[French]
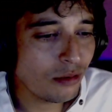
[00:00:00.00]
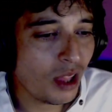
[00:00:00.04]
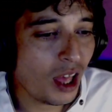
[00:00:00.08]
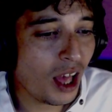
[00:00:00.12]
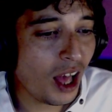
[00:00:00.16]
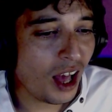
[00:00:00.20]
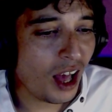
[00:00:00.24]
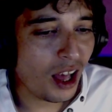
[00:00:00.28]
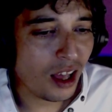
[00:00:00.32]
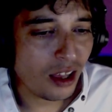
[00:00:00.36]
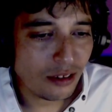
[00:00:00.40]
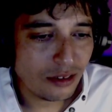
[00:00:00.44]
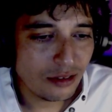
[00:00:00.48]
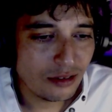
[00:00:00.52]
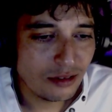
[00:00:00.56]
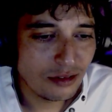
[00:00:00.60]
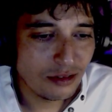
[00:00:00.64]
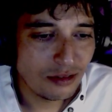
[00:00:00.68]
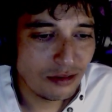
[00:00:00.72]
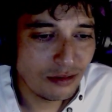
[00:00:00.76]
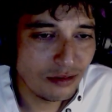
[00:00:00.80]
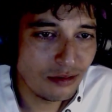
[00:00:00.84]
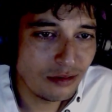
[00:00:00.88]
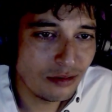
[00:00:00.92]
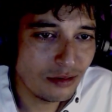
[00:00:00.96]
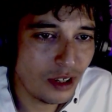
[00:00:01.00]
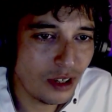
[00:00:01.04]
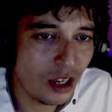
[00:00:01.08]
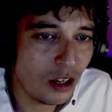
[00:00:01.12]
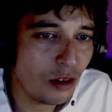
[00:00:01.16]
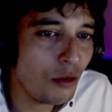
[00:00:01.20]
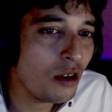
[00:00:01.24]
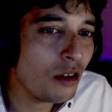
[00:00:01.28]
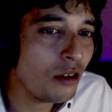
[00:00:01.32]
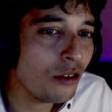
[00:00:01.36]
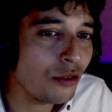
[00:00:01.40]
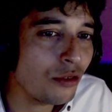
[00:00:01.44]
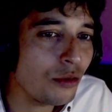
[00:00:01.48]
Ah Alors,
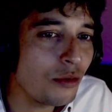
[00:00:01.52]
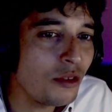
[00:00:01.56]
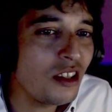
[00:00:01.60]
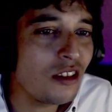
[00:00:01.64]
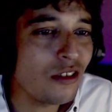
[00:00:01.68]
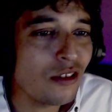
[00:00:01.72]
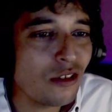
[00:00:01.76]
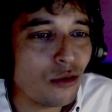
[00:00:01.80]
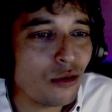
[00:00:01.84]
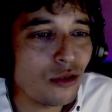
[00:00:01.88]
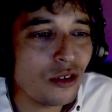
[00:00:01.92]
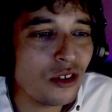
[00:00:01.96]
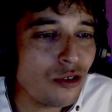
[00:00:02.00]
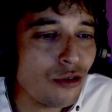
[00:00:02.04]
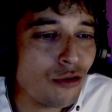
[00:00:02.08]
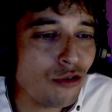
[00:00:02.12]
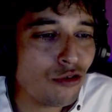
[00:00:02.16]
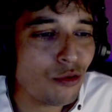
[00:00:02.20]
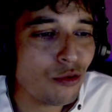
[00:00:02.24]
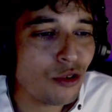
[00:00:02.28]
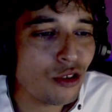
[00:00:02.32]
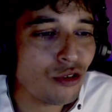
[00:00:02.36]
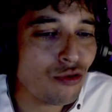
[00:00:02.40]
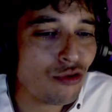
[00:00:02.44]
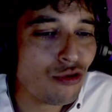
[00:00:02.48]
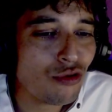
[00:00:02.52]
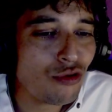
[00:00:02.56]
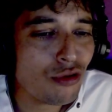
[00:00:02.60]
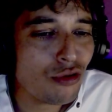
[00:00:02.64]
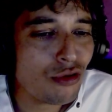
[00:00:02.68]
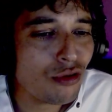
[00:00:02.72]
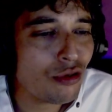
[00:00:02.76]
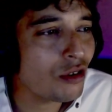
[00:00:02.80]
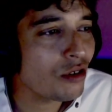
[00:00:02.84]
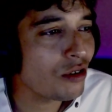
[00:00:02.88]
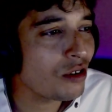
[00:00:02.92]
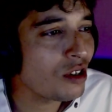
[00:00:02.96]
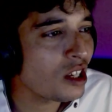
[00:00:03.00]
moi, quand on dit une condition, je me dis
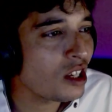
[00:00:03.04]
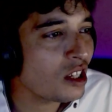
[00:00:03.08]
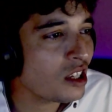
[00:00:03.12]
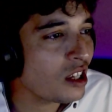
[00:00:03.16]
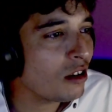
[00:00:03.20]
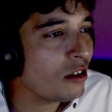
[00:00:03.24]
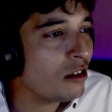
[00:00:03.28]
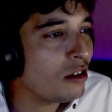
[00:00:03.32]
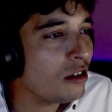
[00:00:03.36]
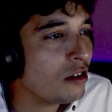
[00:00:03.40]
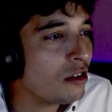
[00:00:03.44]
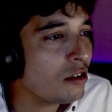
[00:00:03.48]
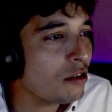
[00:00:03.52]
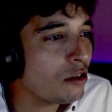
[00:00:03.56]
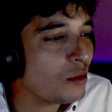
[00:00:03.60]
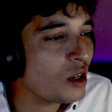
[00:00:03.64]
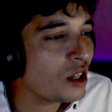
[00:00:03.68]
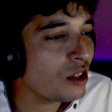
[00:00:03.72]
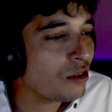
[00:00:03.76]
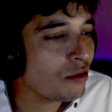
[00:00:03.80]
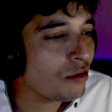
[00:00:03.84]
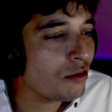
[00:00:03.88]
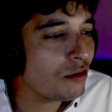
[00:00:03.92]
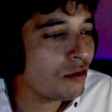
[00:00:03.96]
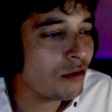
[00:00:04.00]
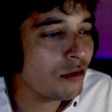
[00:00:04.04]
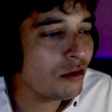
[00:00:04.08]
toujours euh, la carotte, le bâton,